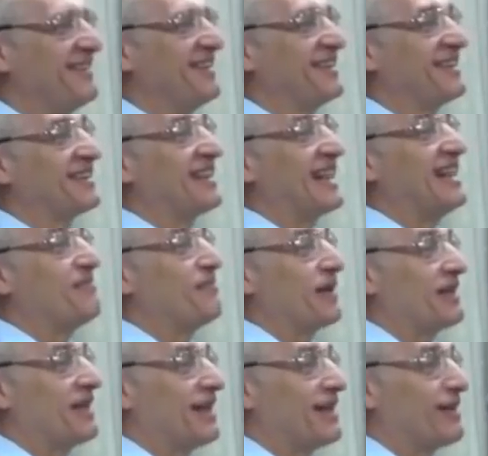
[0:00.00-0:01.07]
Видите, три
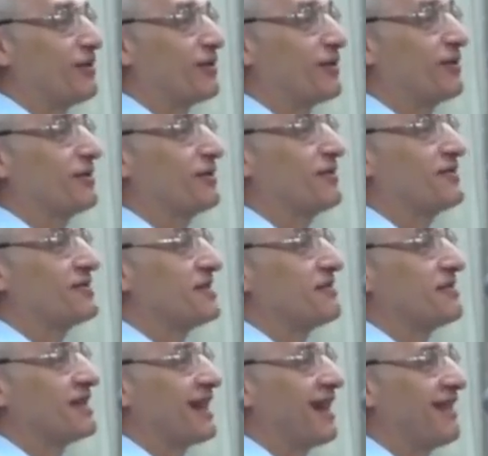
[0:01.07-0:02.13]
подняли руку, но им
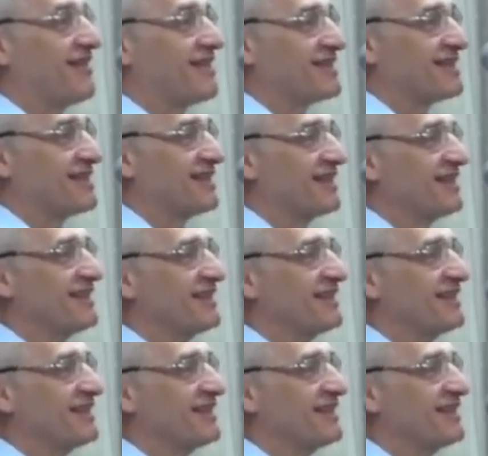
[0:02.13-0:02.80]
всем не нравится.